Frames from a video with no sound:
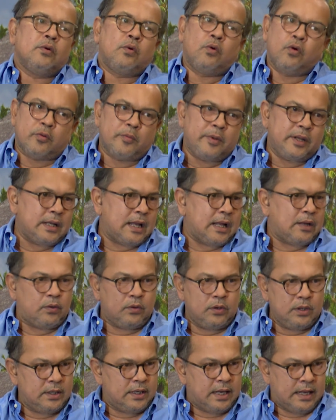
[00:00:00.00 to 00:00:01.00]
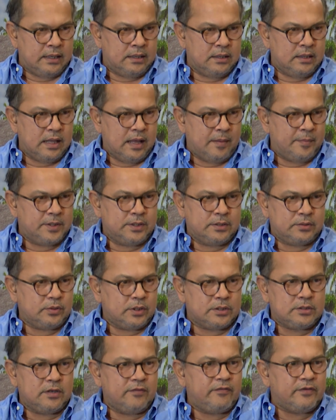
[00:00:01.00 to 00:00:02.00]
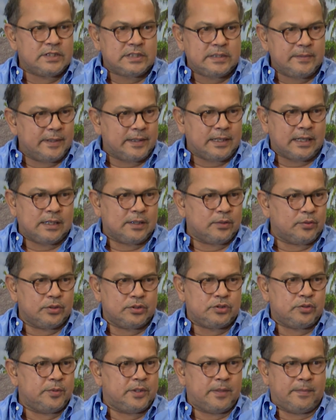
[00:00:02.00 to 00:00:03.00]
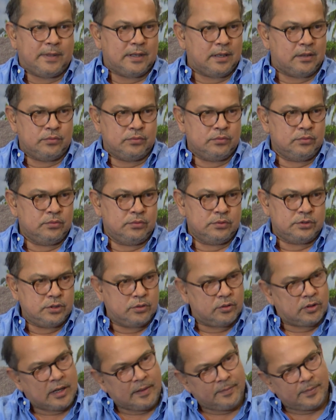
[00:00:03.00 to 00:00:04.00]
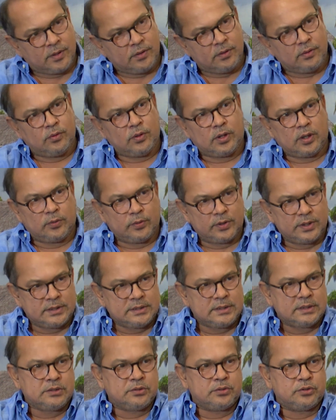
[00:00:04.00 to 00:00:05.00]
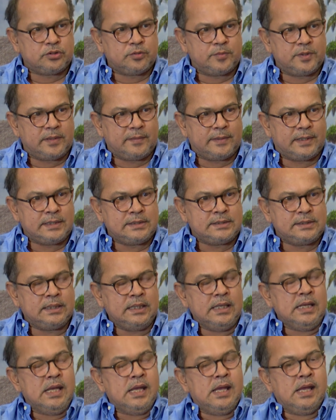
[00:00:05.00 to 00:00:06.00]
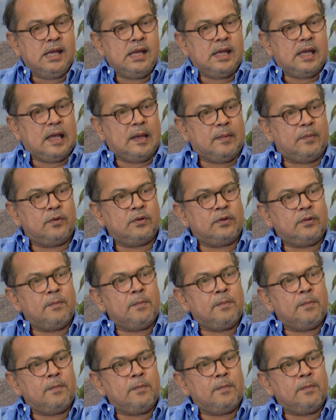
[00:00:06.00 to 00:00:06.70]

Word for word: করবে না করলে নাই আমাদের তো আসলে ফেস্টিভ্যাল টার্গেট করে ছবিটা বানানো ছিল না আমরা লোকাল অডিয়েন্সের জন্য ছবিটা বানাইছি এবং